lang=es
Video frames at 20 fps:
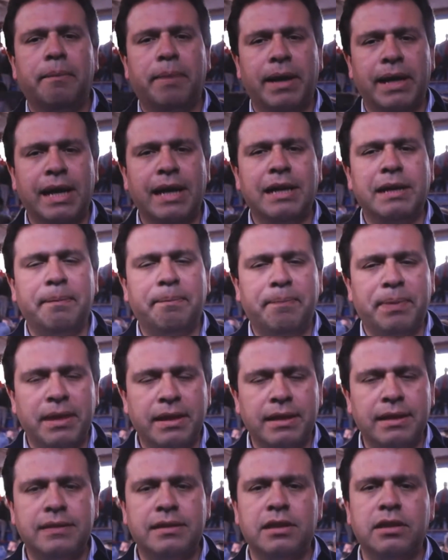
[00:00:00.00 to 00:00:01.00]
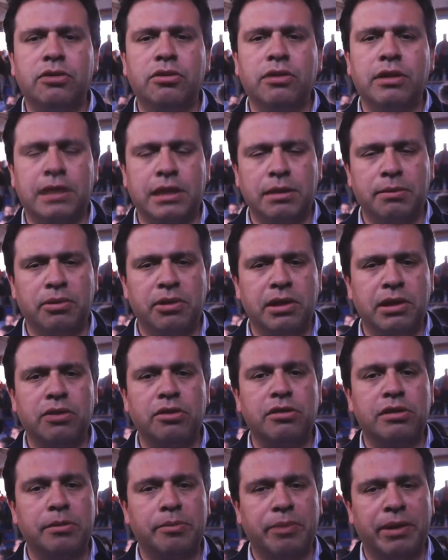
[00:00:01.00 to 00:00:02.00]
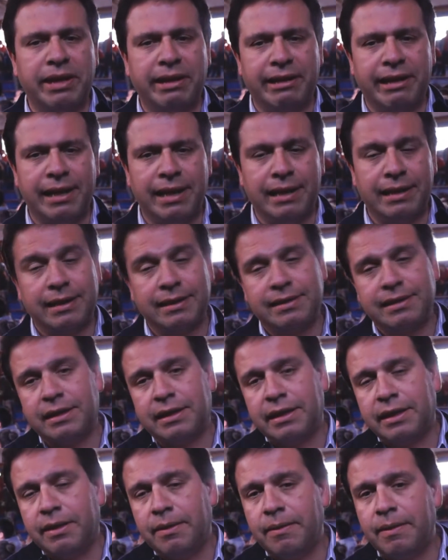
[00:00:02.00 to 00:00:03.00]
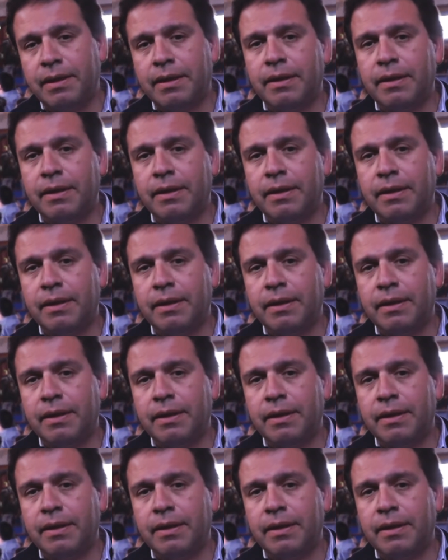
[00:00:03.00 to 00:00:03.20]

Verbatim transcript: para impedir cierto, que este proyecto se pueda llevar adelante. Así que